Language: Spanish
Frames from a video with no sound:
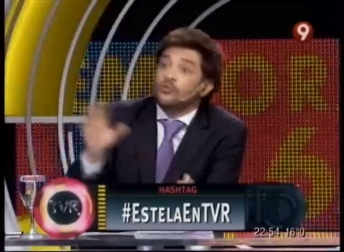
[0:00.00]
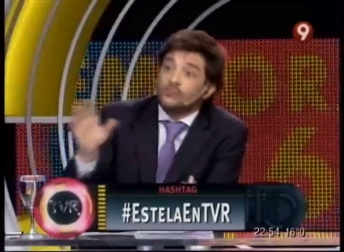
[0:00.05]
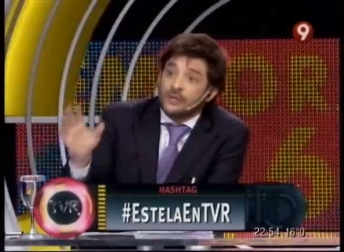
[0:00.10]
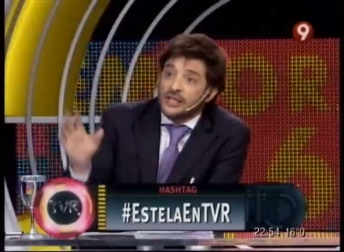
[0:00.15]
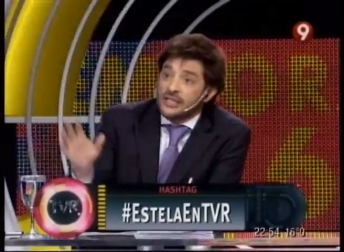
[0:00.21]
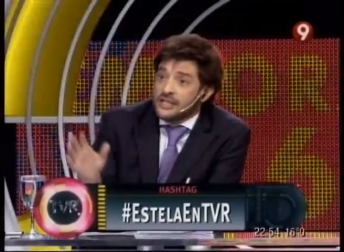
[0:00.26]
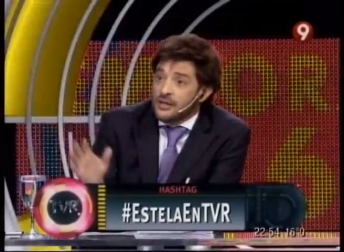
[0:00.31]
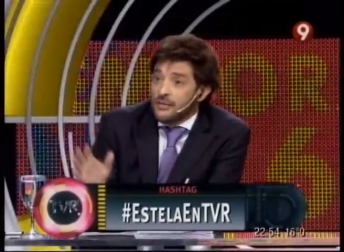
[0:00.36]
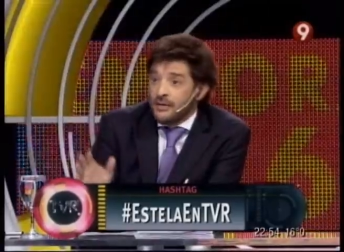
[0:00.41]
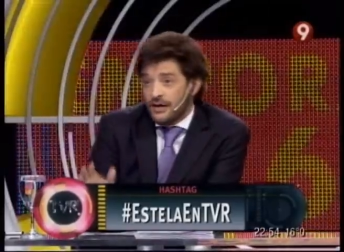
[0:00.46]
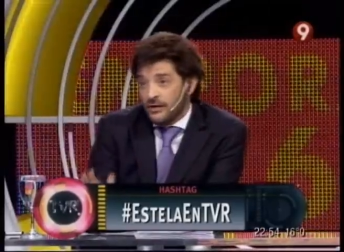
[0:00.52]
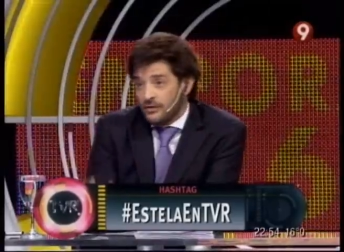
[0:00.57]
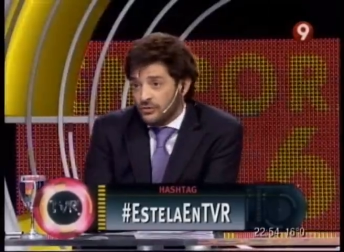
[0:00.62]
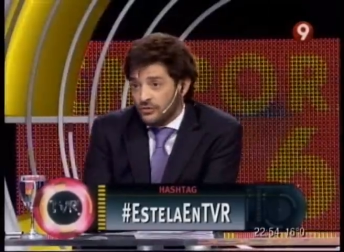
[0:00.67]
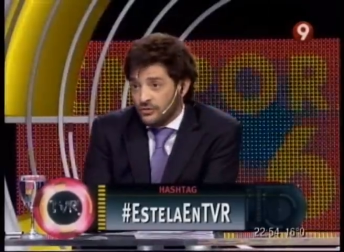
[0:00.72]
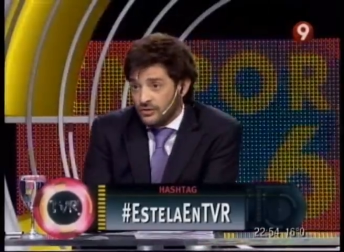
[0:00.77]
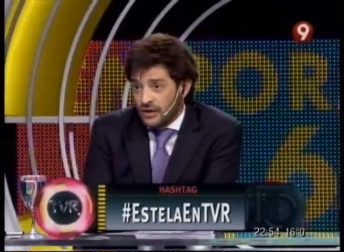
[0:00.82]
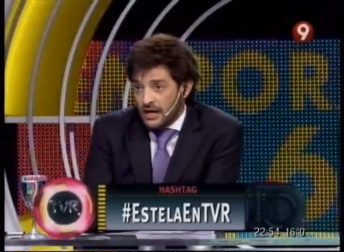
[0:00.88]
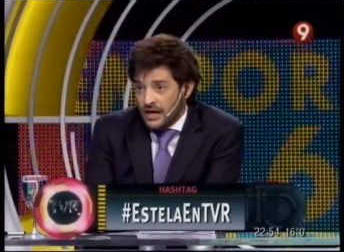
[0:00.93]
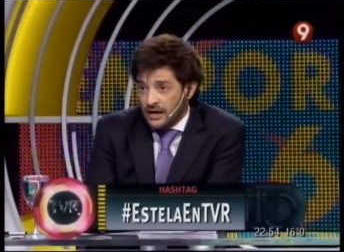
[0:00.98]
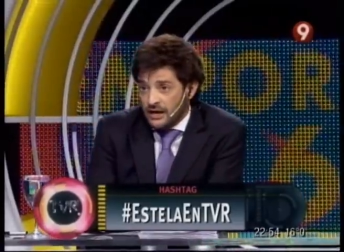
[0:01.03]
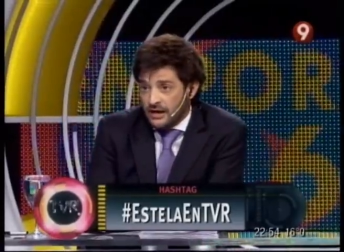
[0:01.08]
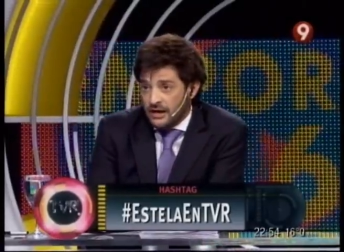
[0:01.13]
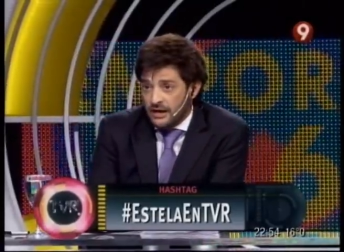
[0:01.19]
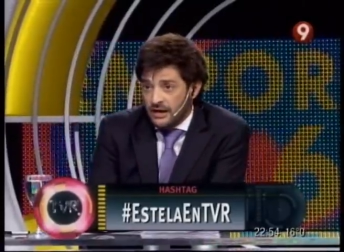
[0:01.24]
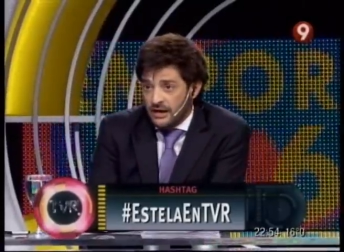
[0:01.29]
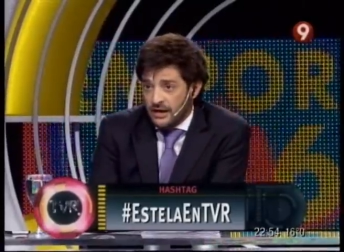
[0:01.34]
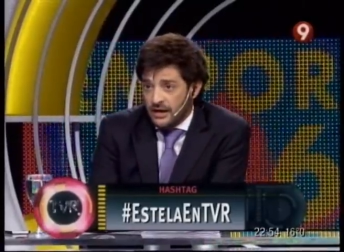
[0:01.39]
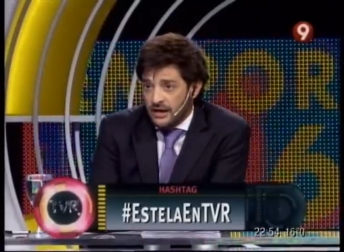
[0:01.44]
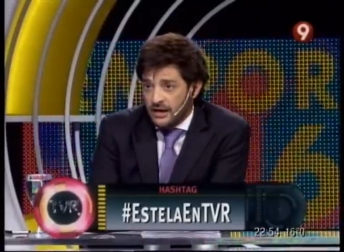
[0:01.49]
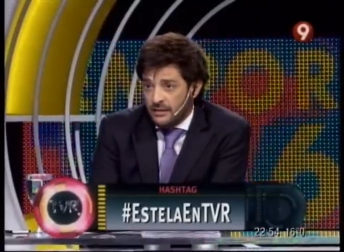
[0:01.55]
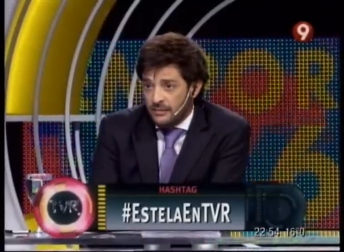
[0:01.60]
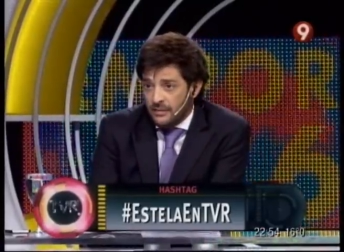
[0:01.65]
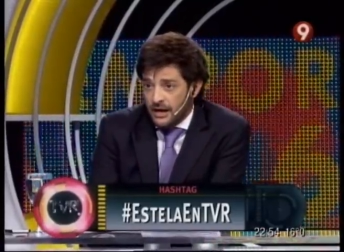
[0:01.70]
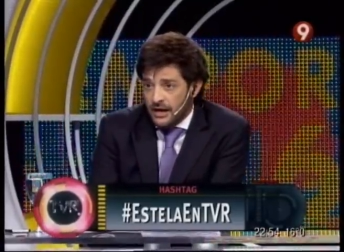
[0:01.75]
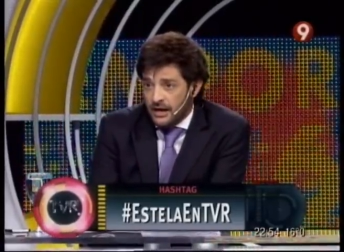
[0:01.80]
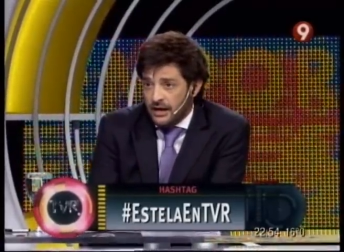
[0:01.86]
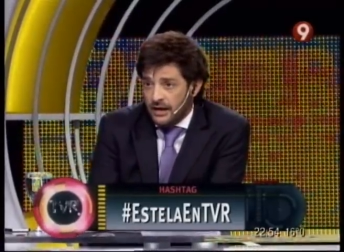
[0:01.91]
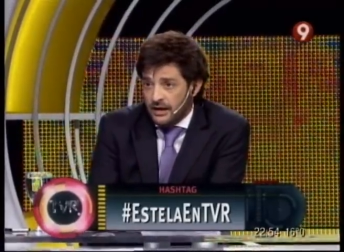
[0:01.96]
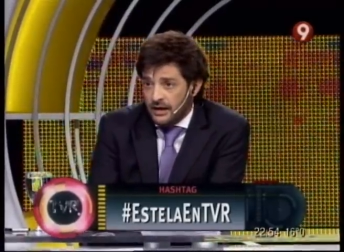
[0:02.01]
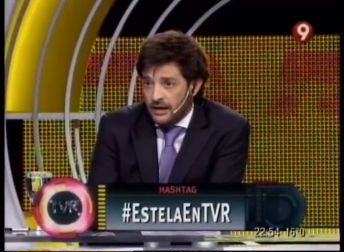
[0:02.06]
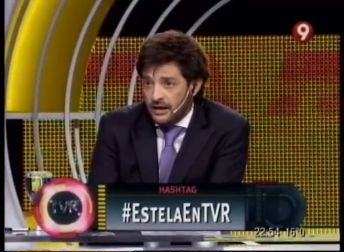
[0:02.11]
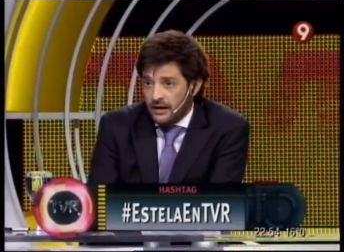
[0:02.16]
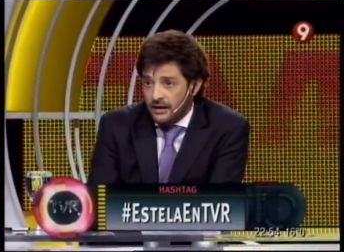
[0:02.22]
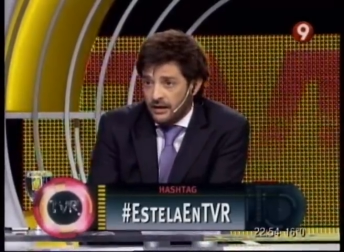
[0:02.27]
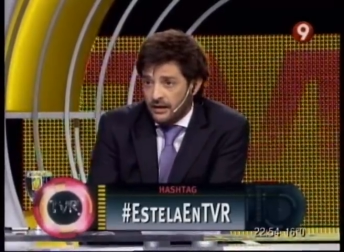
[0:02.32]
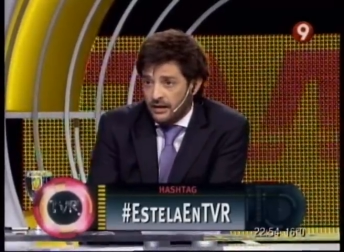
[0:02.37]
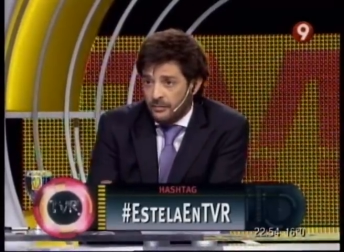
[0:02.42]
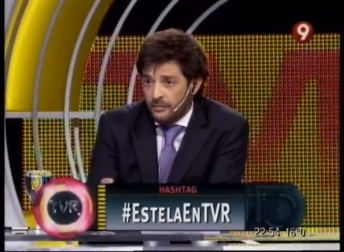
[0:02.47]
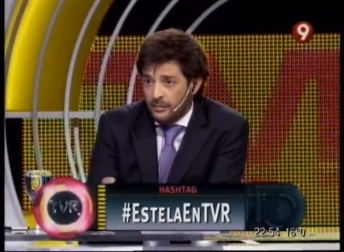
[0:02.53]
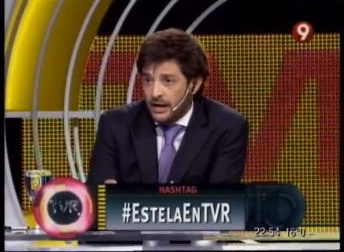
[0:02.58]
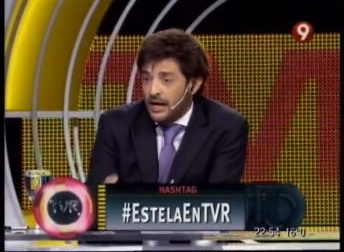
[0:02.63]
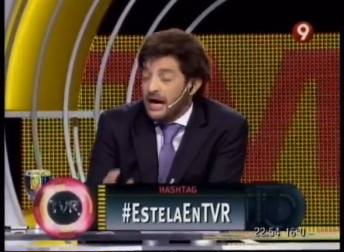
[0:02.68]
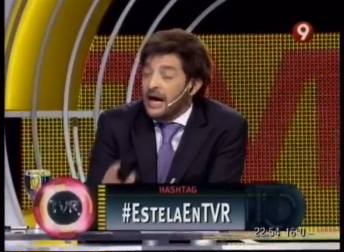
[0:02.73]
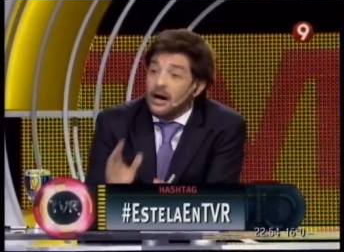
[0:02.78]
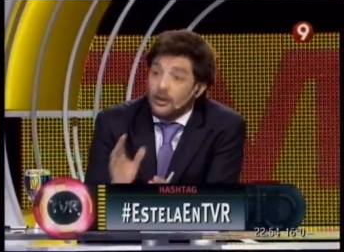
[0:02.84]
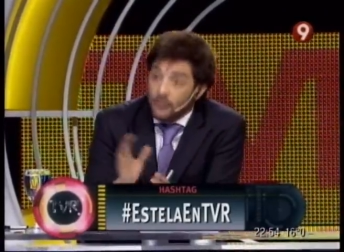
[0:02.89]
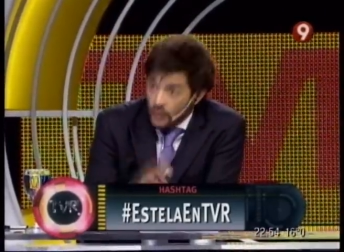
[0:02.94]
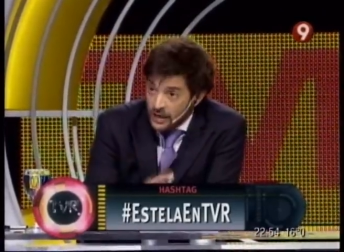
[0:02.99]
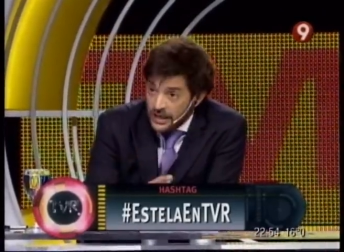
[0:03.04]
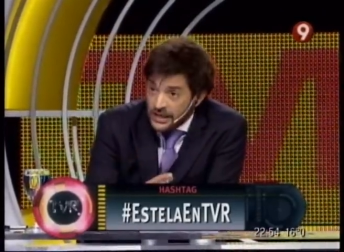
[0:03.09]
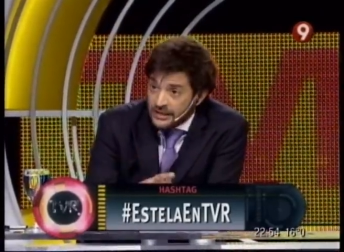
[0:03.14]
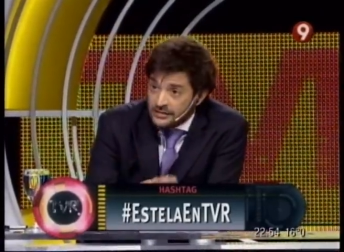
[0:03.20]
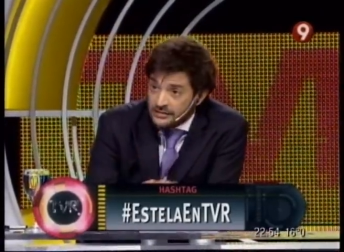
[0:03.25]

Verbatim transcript: de llamados a, abuelas?